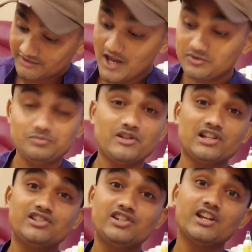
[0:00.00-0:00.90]
সেফ
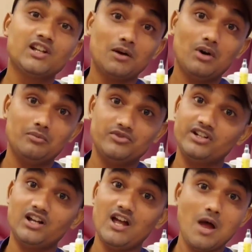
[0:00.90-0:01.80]
স্পেশাল চিকেন কাবাব
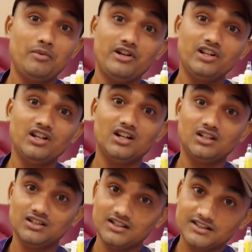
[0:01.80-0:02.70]
যেটা অ্যাপেটিনা
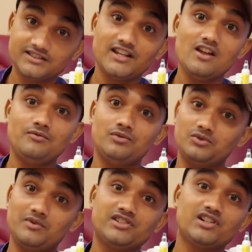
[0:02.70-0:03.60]
সেফ
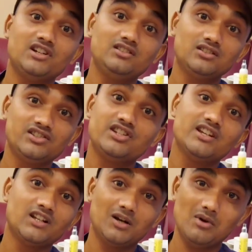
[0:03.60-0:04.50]
স্পেশাল
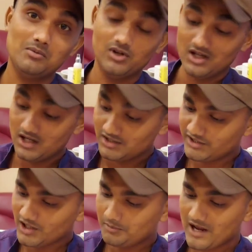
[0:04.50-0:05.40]
চিকেন কাবাব
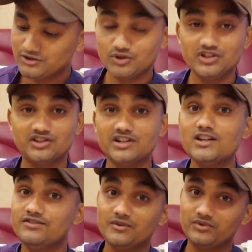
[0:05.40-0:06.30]
সেটার প্রাইস হচ্ছে থ্রি
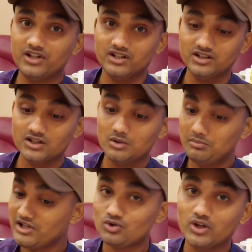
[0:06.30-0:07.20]
ফিফটি
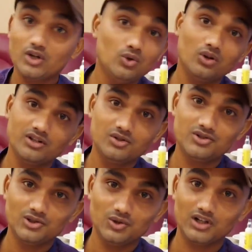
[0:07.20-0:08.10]
বেশ অনেকগুলো কিন্তু ছিল